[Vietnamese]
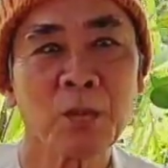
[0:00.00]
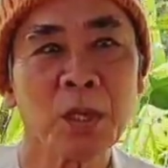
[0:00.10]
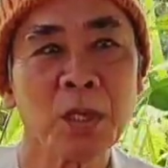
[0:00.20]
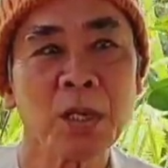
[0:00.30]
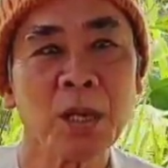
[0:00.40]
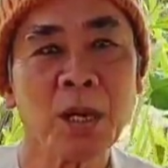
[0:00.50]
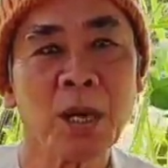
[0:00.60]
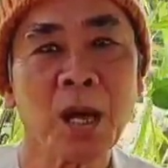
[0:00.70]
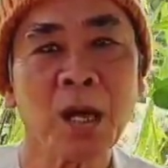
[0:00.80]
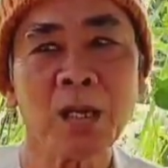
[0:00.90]
cũng như
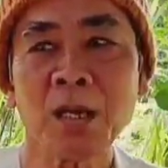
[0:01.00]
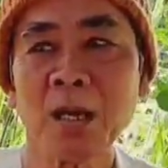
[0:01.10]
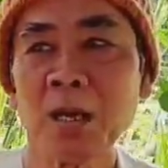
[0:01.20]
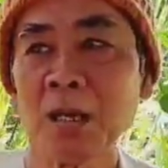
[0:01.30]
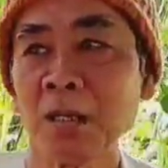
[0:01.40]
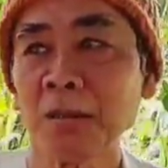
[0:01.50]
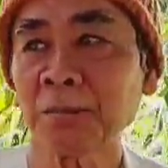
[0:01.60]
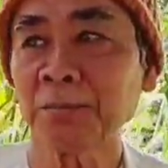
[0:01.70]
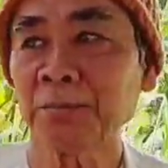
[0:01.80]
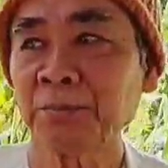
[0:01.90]
à, ở à,